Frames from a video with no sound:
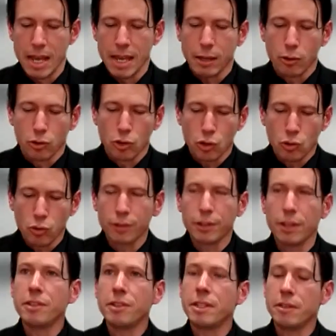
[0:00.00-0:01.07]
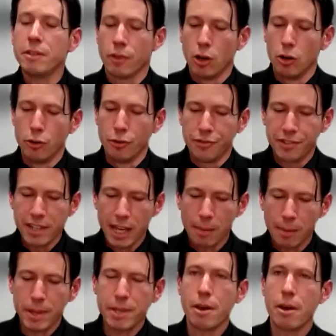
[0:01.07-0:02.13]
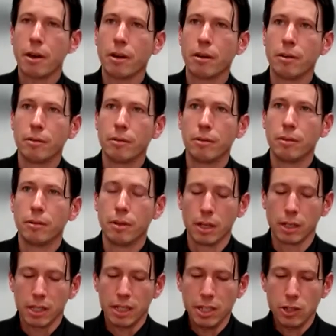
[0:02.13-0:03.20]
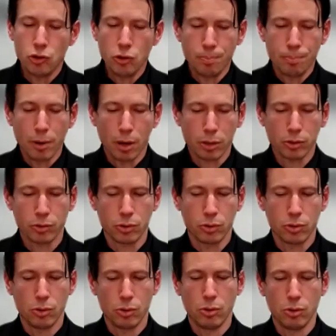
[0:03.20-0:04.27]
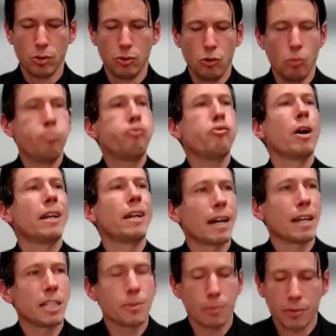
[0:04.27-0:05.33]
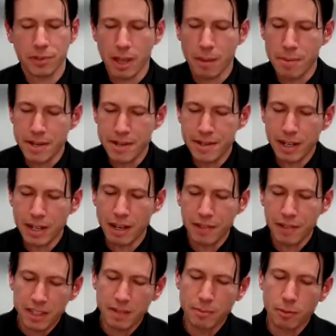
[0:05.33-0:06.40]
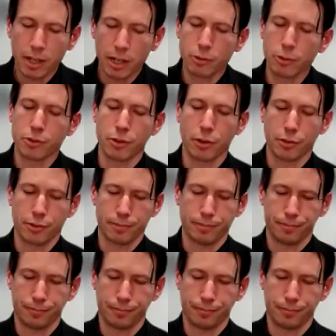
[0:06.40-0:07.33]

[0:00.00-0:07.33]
et que ce soit en définitive le tiers payeur qui supporte le poids de la responsabilité de la victime en quelque sorte.